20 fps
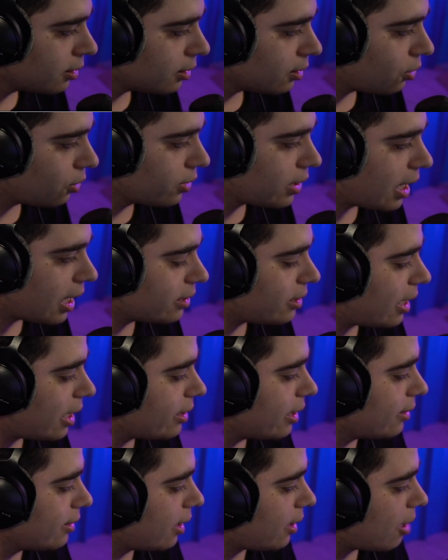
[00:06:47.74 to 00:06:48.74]
Regarde
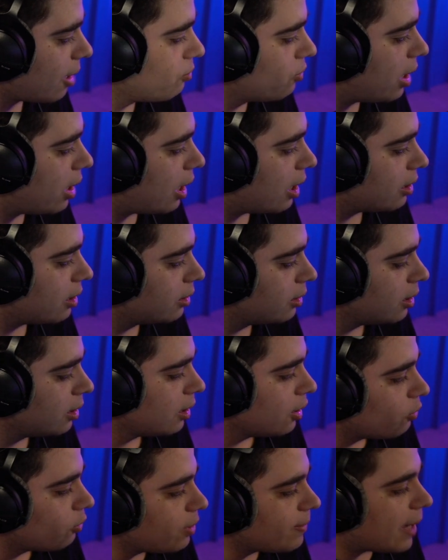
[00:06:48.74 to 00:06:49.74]
Aya Nakamura.
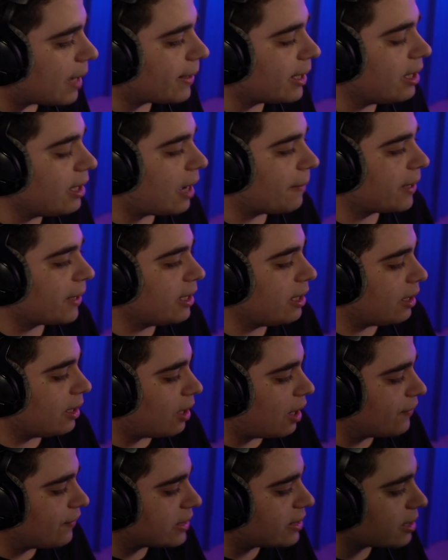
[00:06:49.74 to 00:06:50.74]
Ouais, mais après, après
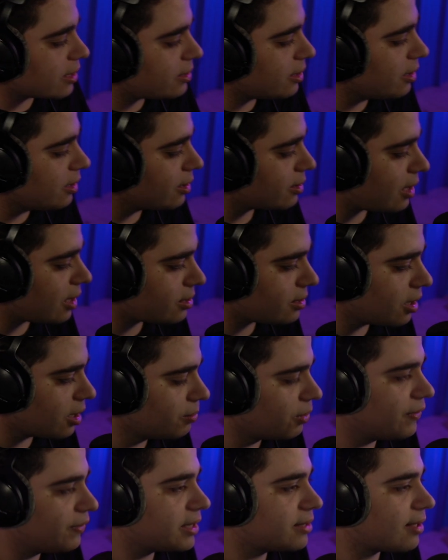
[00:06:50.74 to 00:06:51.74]
en fait, ça, c'est une
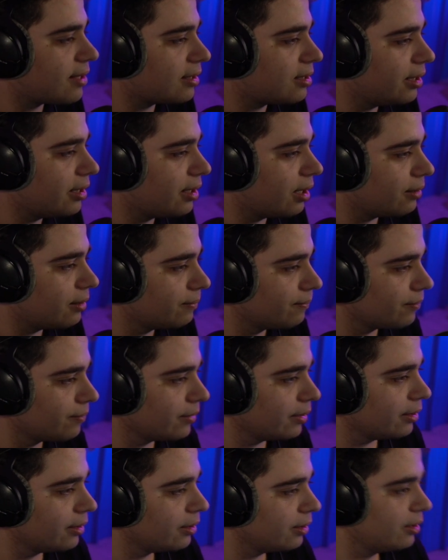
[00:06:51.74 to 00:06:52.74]
mauvaise stat, les gars.
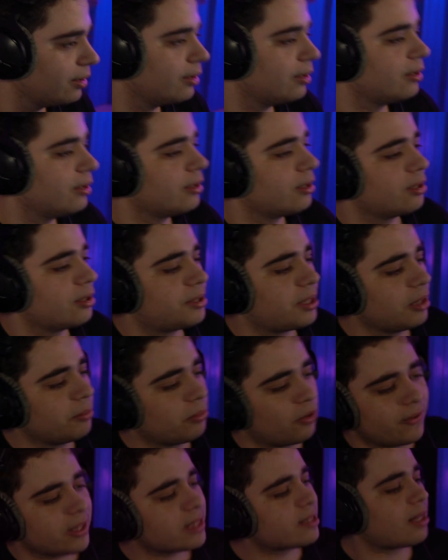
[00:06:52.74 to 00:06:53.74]
C'est une
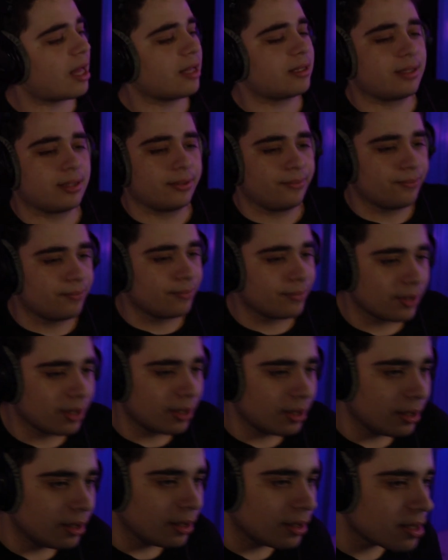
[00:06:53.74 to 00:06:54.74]
mauvaise stat.
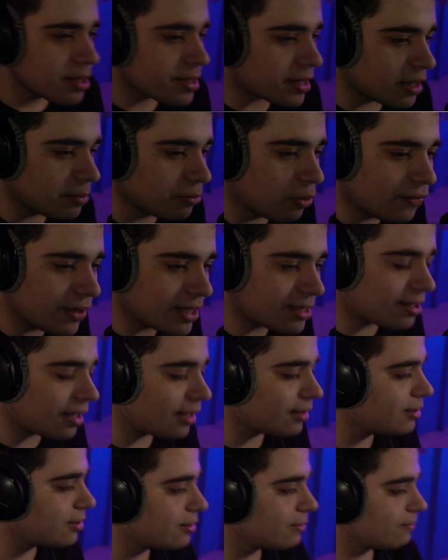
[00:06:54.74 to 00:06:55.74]
C'est une mauvaise
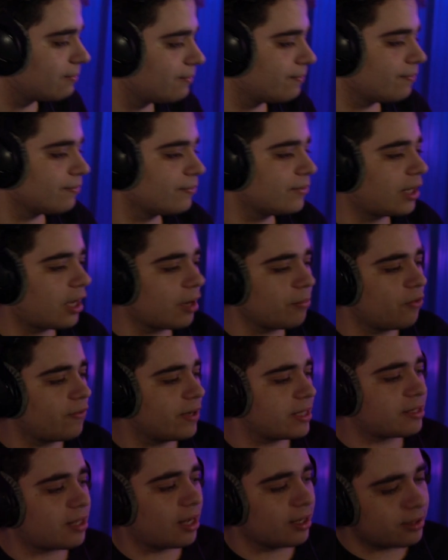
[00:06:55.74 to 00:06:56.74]
stat. Très
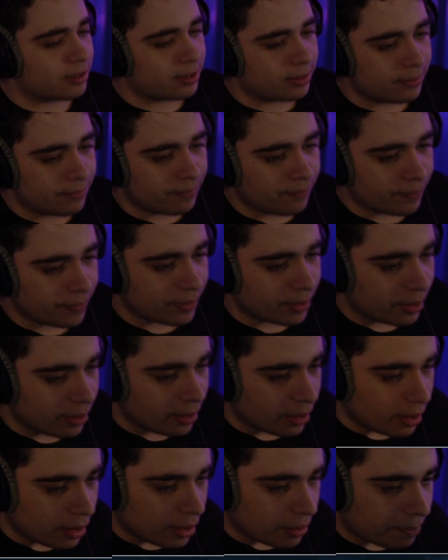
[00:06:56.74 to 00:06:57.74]
mauvaise stat.
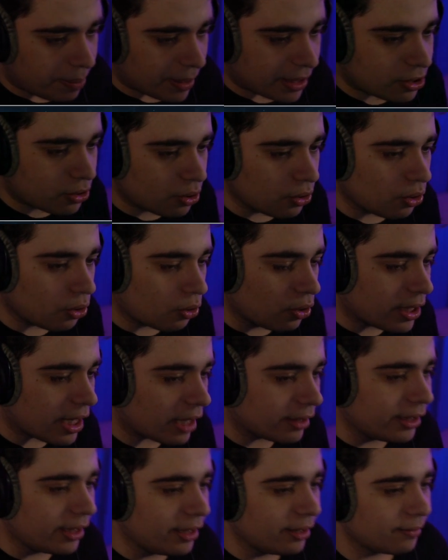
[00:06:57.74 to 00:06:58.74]
Parce que,
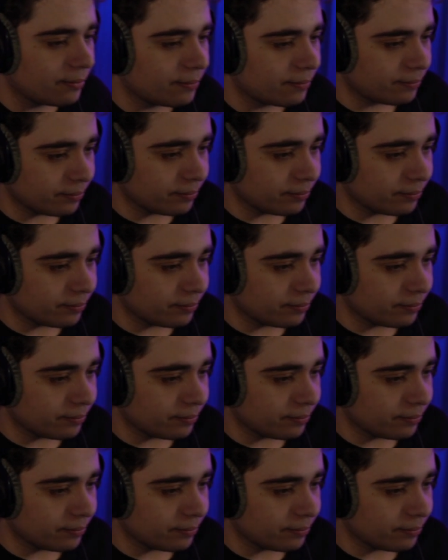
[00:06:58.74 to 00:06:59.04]
regardez,